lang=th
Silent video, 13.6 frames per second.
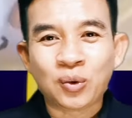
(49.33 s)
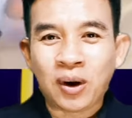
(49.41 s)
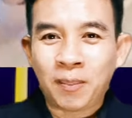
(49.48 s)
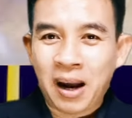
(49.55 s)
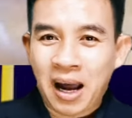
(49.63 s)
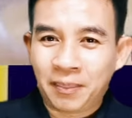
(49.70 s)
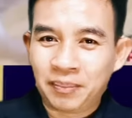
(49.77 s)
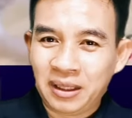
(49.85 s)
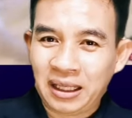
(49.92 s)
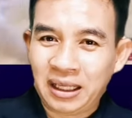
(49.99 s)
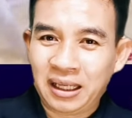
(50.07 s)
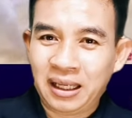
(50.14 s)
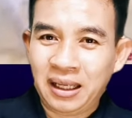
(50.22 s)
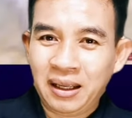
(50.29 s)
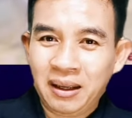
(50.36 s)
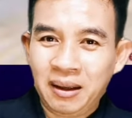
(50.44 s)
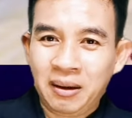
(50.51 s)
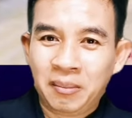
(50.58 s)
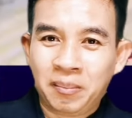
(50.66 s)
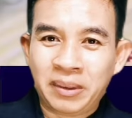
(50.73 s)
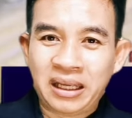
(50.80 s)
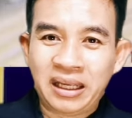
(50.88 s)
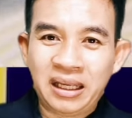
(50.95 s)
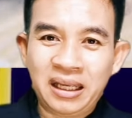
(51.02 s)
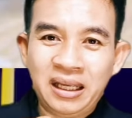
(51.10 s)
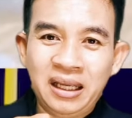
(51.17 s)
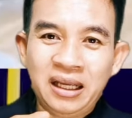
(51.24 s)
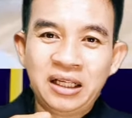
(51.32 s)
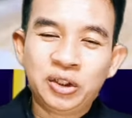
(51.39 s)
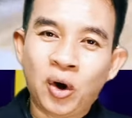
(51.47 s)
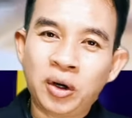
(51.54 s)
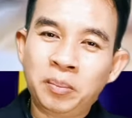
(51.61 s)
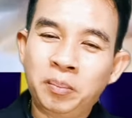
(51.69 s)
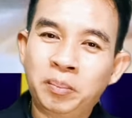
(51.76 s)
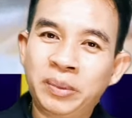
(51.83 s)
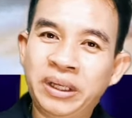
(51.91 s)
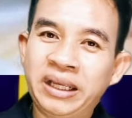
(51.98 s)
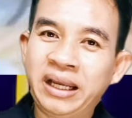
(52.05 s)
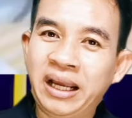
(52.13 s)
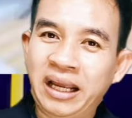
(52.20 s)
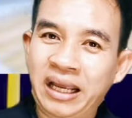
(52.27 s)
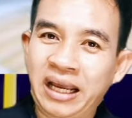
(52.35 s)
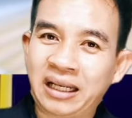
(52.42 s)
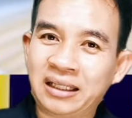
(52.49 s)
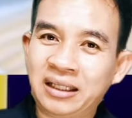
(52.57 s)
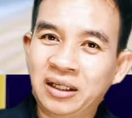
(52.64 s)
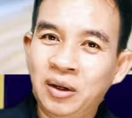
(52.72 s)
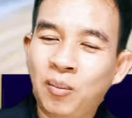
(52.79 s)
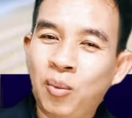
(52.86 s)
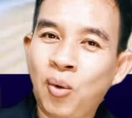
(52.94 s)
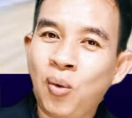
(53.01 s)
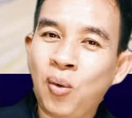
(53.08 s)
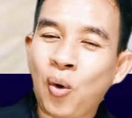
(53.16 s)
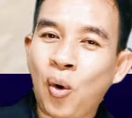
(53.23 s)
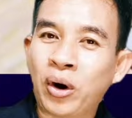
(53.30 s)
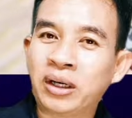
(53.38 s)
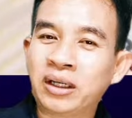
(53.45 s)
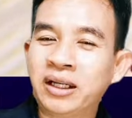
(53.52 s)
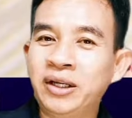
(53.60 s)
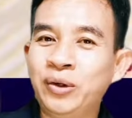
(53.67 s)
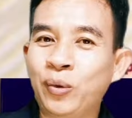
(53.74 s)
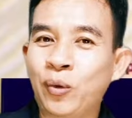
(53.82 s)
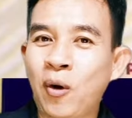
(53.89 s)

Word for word: สุขภาพดี มียศ มีเกียรติ ผู้คนที่อ